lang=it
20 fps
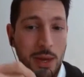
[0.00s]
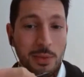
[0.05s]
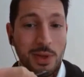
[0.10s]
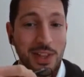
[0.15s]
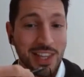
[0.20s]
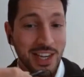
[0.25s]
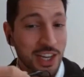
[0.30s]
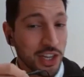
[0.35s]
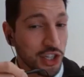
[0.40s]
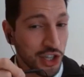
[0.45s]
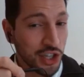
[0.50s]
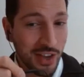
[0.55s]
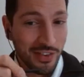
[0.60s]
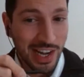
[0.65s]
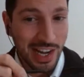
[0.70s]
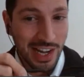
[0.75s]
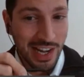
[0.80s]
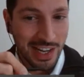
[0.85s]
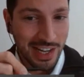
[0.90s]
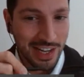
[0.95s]
prima di
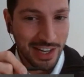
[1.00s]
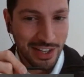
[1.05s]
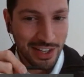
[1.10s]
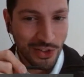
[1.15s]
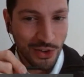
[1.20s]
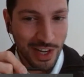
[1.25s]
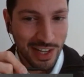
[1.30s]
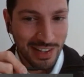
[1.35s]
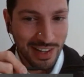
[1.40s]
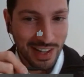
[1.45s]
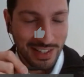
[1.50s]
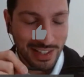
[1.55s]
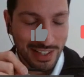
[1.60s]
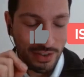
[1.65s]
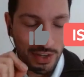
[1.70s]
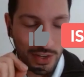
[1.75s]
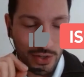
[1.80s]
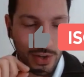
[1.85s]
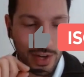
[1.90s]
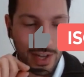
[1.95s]
ricevere l'inidoneità,
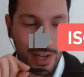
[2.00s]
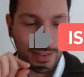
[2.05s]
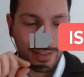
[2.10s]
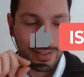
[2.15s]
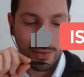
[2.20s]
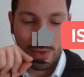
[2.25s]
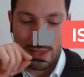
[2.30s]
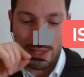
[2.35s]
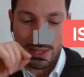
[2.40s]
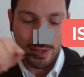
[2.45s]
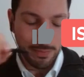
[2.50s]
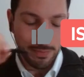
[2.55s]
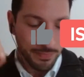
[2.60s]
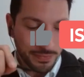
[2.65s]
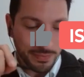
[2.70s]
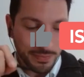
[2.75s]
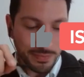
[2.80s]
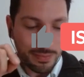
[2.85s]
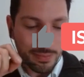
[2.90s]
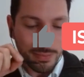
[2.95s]
tra virgolette. Sì,
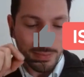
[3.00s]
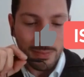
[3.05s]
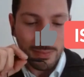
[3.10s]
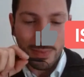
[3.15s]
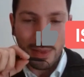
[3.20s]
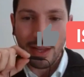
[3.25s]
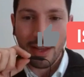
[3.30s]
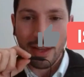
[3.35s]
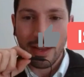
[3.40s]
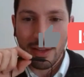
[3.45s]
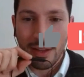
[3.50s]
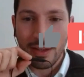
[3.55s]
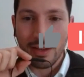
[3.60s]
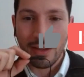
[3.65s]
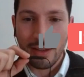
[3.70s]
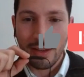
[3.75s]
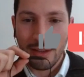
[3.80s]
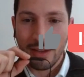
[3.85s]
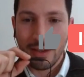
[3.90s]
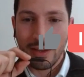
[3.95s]
esatto, senza perdere
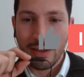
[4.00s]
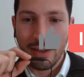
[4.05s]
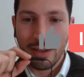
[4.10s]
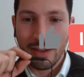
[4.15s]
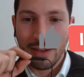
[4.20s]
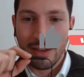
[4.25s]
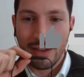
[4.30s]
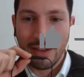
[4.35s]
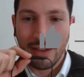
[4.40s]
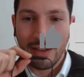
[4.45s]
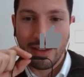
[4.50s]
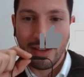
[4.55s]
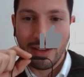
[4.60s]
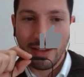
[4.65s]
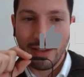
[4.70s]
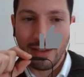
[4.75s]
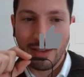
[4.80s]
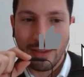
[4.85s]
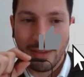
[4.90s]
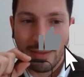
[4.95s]
tempo,
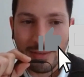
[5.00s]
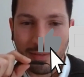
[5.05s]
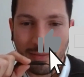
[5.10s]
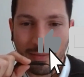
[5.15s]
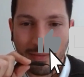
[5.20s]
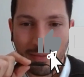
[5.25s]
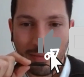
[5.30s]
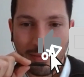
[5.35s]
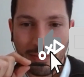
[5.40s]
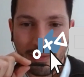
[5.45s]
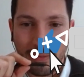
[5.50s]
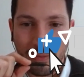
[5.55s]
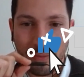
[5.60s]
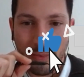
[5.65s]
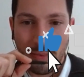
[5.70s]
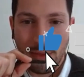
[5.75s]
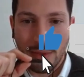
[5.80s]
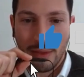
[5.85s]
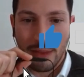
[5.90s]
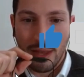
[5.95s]
essere
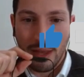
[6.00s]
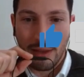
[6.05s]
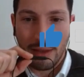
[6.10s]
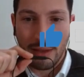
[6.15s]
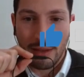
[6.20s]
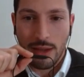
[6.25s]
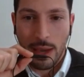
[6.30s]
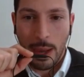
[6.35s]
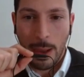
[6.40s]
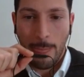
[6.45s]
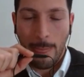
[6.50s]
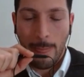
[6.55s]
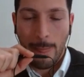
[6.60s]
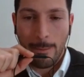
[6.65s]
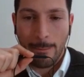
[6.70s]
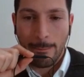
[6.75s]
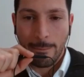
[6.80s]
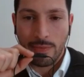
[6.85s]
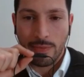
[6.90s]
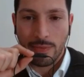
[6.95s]
proprio diretti,
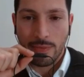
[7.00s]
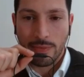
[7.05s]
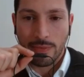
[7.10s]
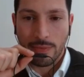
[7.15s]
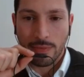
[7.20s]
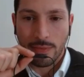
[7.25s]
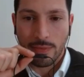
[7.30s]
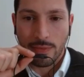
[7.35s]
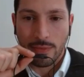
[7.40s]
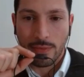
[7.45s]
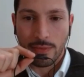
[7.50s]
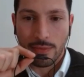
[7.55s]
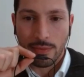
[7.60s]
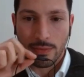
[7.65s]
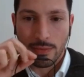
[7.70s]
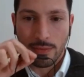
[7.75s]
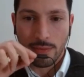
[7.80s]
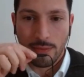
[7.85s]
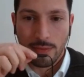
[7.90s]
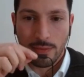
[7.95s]
iniziare questo percorso,
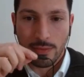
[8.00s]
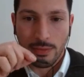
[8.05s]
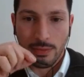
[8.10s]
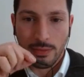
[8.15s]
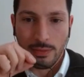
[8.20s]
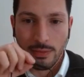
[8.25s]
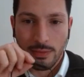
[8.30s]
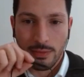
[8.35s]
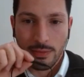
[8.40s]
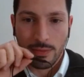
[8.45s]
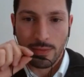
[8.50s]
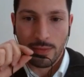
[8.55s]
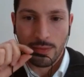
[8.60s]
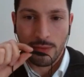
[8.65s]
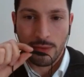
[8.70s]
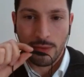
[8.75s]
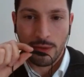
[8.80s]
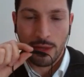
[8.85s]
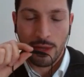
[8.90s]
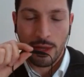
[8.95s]
superare tutti i
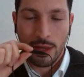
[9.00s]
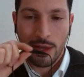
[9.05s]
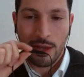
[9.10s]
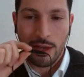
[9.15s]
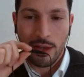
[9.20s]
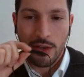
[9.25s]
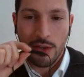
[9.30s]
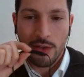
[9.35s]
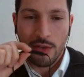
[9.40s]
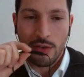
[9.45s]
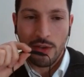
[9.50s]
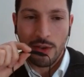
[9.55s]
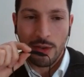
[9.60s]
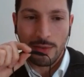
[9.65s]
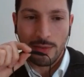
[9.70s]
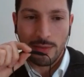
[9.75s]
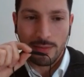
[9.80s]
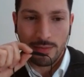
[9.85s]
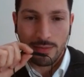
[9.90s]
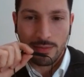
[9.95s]
vari, tutte le
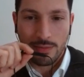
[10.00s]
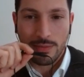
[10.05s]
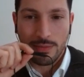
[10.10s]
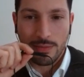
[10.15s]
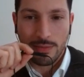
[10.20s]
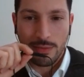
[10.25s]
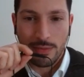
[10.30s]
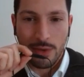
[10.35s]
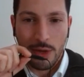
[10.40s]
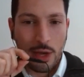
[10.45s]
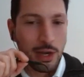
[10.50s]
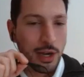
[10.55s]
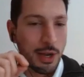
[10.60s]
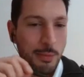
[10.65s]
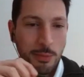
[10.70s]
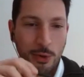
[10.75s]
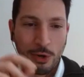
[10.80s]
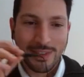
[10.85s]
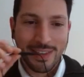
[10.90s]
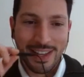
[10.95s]
varie difficoltà. Eh,
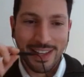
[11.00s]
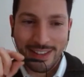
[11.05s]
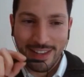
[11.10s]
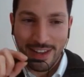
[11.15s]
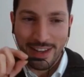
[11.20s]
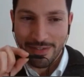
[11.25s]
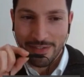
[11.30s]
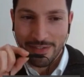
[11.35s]
l'importante